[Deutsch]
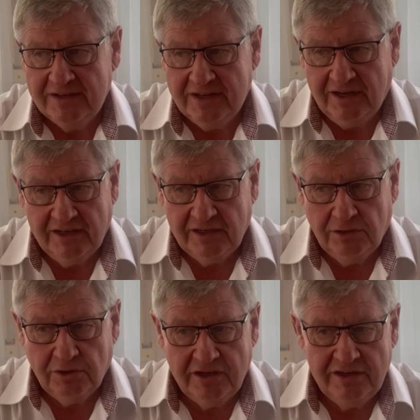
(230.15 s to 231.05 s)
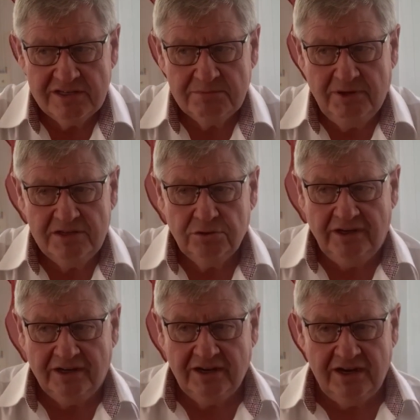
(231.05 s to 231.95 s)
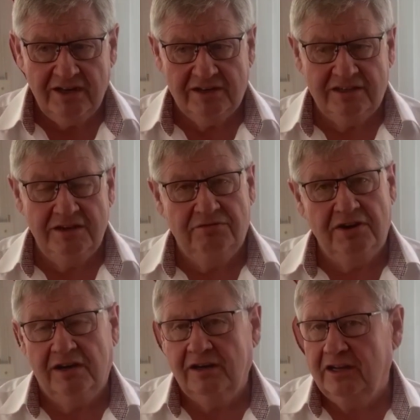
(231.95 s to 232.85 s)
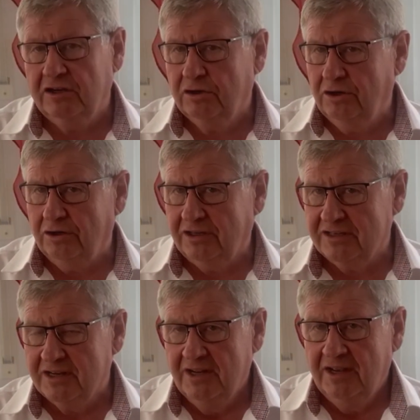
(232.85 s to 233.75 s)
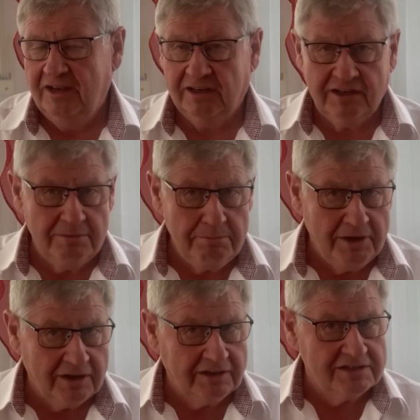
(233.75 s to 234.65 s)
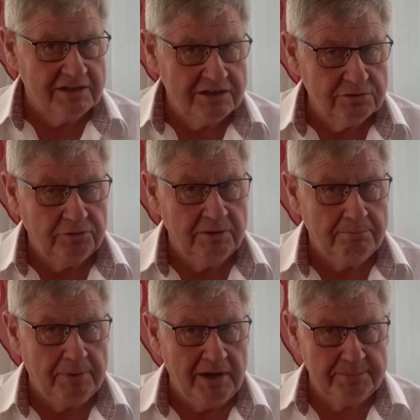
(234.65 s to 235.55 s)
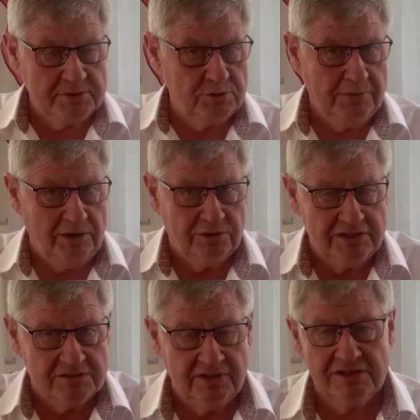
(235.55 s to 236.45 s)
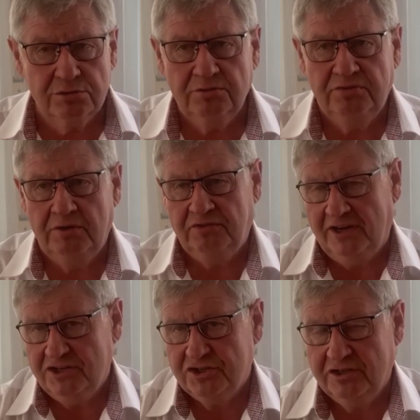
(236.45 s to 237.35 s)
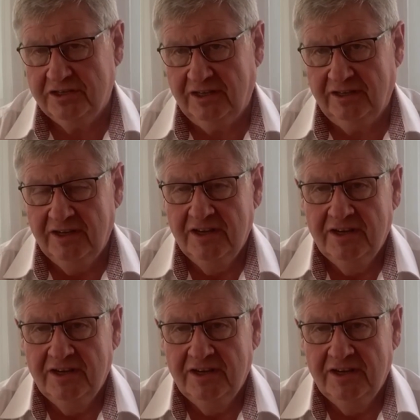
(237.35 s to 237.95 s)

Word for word: der hat auch jenes Mal so erkannt, die Wahrheit Gottes. Er hat gemerkt, dass also von dem Papsttum auch, das war so viel falsch getan.